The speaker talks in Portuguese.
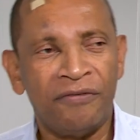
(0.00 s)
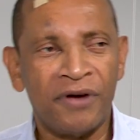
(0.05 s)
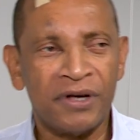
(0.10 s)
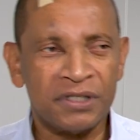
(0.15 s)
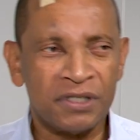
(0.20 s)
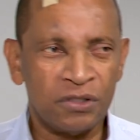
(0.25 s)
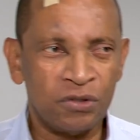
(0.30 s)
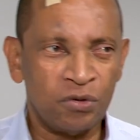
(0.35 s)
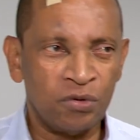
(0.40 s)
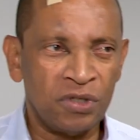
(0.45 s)

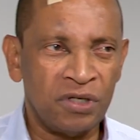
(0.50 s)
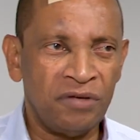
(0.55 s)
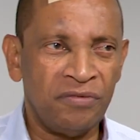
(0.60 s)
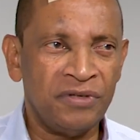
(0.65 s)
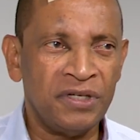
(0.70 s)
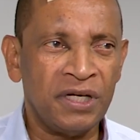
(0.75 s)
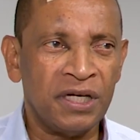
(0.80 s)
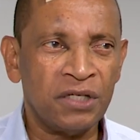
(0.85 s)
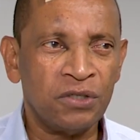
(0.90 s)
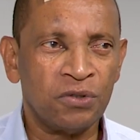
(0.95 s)
façam as suas
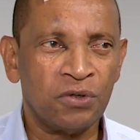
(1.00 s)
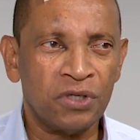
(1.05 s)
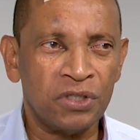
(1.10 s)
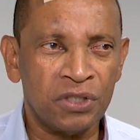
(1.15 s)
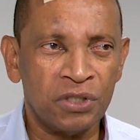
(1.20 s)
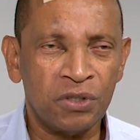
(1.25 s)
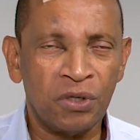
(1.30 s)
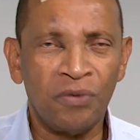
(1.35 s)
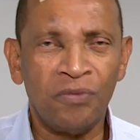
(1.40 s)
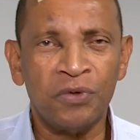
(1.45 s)

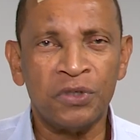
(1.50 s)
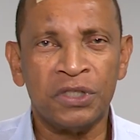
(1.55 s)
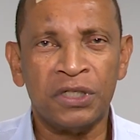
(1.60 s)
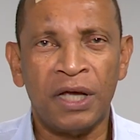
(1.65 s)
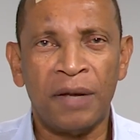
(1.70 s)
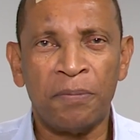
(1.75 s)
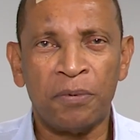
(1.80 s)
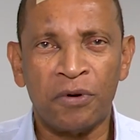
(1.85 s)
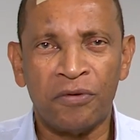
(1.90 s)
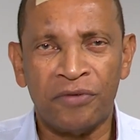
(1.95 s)
reivindicações. Então, você
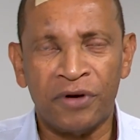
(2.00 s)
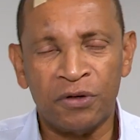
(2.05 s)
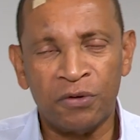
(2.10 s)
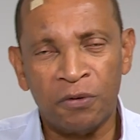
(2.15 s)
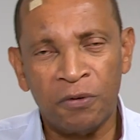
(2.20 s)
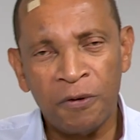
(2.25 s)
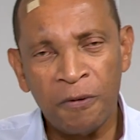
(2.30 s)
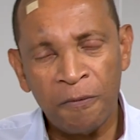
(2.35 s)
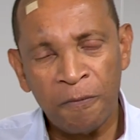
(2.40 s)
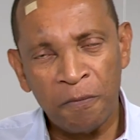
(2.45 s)

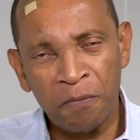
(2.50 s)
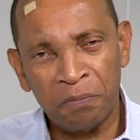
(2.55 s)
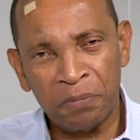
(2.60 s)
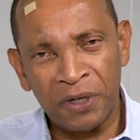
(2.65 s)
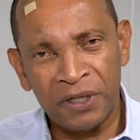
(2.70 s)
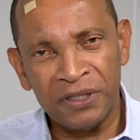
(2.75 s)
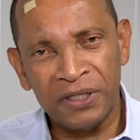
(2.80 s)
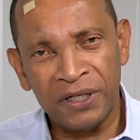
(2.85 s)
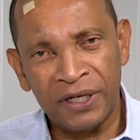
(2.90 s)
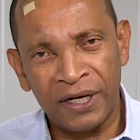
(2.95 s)
aprovando um, um
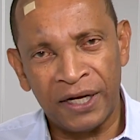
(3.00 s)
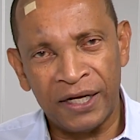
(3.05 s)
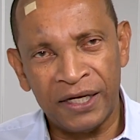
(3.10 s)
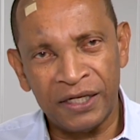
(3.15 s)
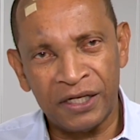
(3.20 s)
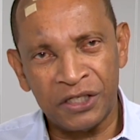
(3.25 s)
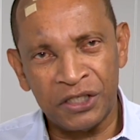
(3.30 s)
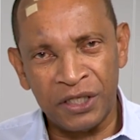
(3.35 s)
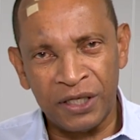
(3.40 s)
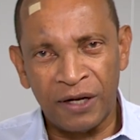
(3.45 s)
plano de
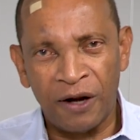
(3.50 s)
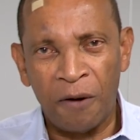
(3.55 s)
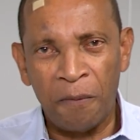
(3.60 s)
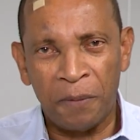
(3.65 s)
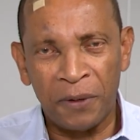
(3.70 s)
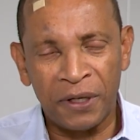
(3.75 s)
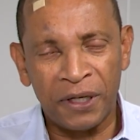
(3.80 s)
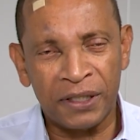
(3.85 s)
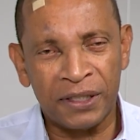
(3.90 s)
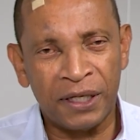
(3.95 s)
carreira geral
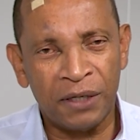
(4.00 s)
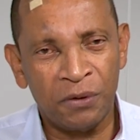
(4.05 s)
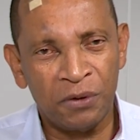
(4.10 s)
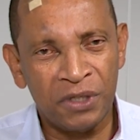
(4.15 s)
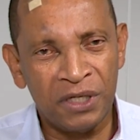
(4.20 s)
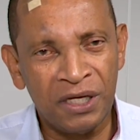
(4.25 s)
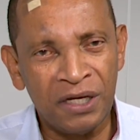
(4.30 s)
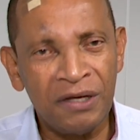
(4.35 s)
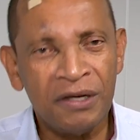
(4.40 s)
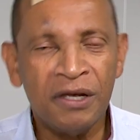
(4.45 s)
para a
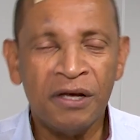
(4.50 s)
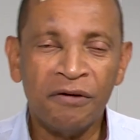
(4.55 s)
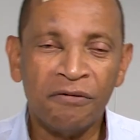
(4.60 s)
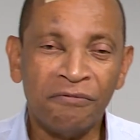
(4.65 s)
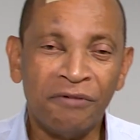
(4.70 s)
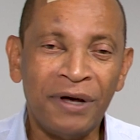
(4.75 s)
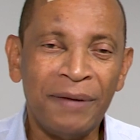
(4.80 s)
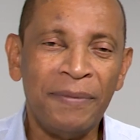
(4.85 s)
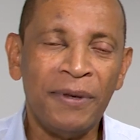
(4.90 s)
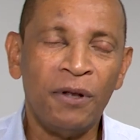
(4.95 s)
categoria,
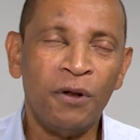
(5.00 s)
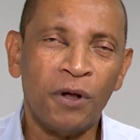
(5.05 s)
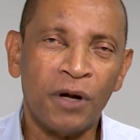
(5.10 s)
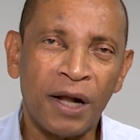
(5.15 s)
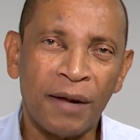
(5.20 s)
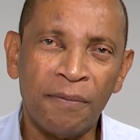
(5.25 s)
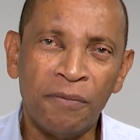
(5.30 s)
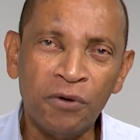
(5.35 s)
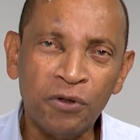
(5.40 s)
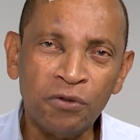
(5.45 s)
vai
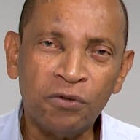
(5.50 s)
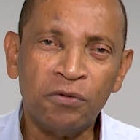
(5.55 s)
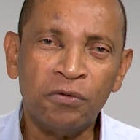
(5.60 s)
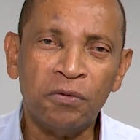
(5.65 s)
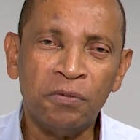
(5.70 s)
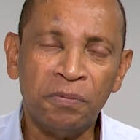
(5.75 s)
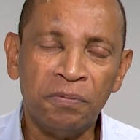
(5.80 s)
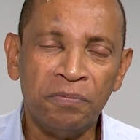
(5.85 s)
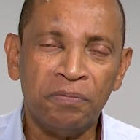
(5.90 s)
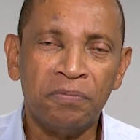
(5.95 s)
melhorar melhorar muito
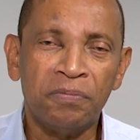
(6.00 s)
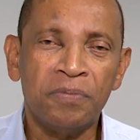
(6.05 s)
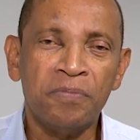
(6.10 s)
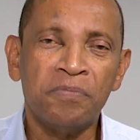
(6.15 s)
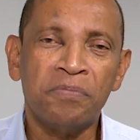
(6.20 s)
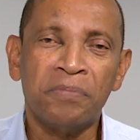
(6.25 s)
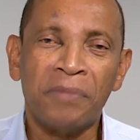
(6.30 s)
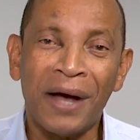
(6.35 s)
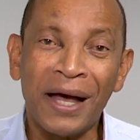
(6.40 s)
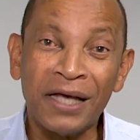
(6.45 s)

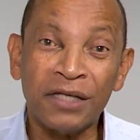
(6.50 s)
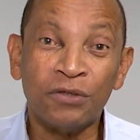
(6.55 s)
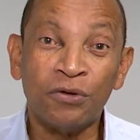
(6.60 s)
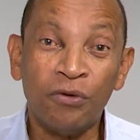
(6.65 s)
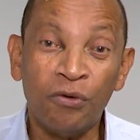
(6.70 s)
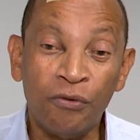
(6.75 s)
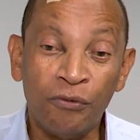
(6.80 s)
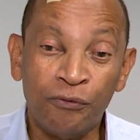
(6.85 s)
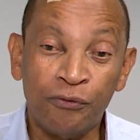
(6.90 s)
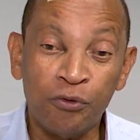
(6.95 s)
mais
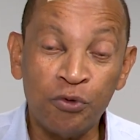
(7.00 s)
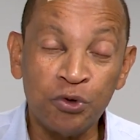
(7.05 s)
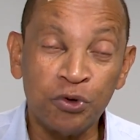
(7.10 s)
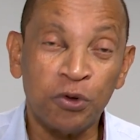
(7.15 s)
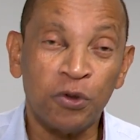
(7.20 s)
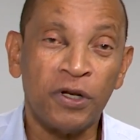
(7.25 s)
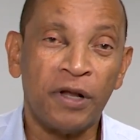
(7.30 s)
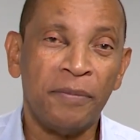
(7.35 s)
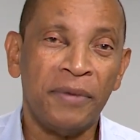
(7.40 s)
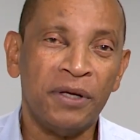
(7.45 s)
o
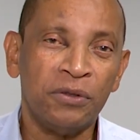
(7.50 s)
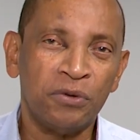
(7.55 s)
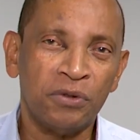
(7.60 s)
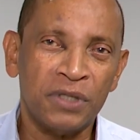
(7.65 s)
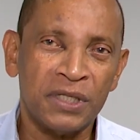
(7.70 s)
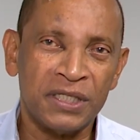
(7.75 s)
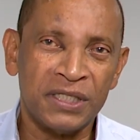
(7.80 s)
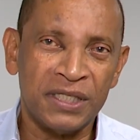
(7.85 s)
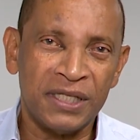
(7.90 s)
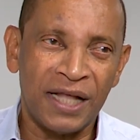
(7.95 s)
funcionamento
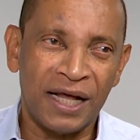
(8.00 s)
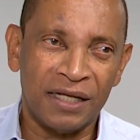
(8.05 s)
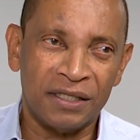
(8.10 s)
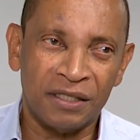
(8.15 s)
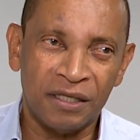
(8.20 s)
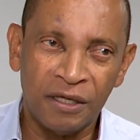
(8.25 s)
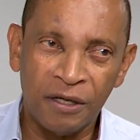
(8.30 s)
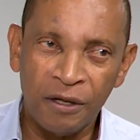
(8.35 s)
da cidade.